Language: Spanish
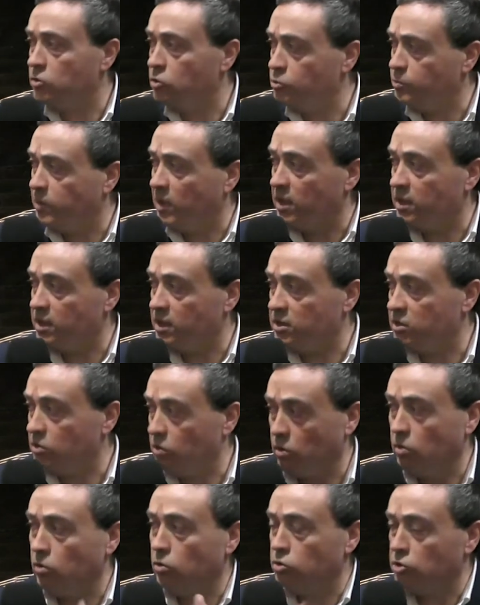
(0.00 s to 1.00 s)
los padres
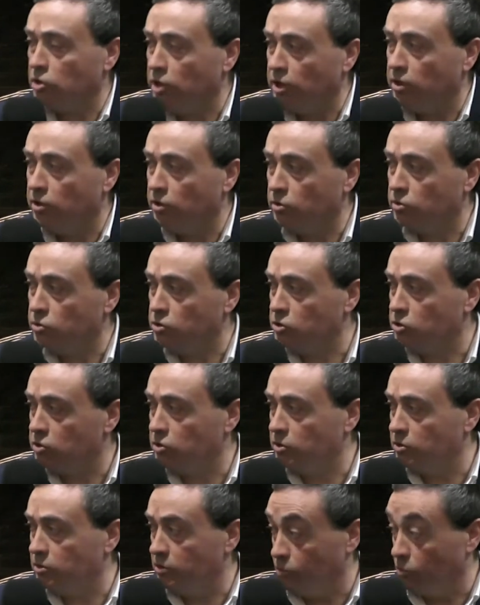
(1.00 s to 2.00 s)
o los niños?
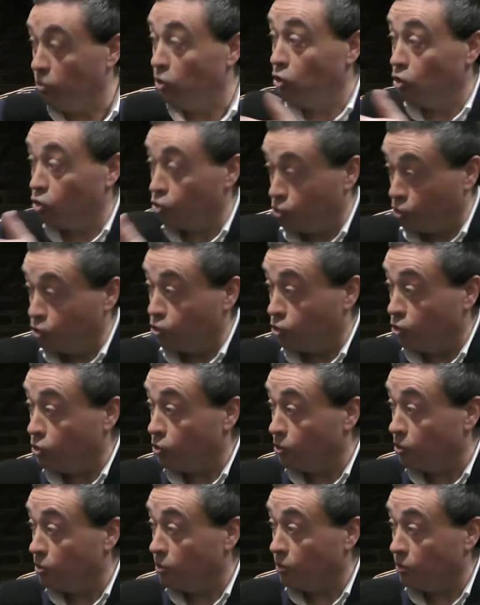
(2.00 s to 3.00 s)
¿Los
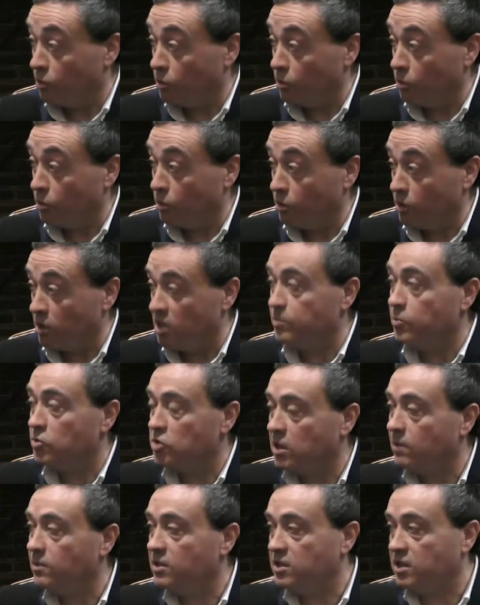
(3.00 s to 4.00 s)
eh,
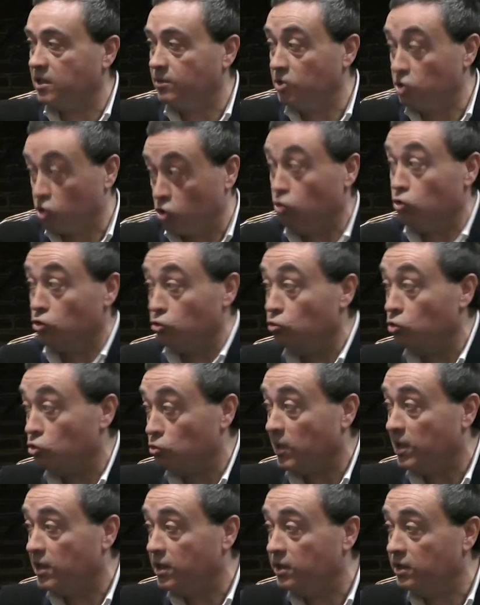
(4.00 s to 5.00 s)
responsables también sois unos
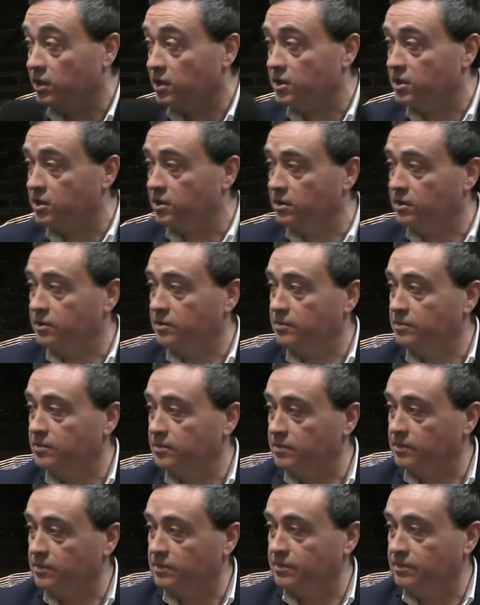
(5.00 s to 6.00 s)
valientes?
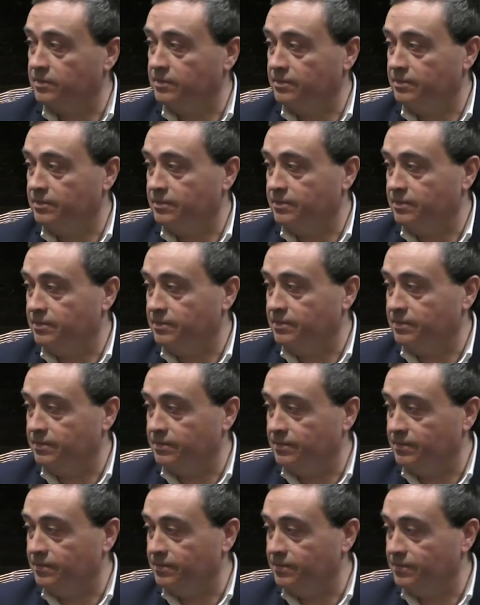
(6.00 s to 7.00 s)
Yo
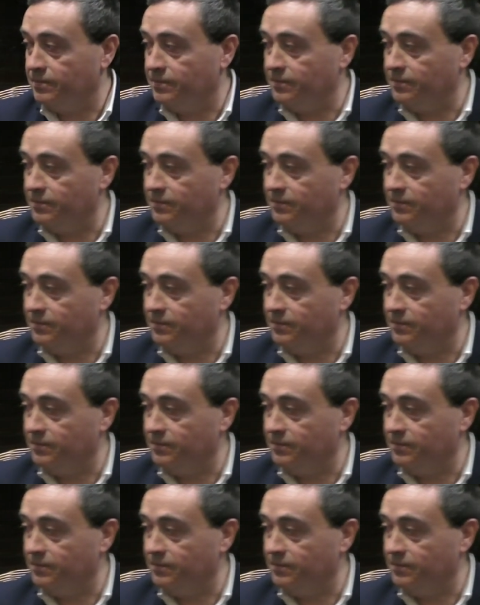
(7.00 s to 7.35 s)
creo que sí son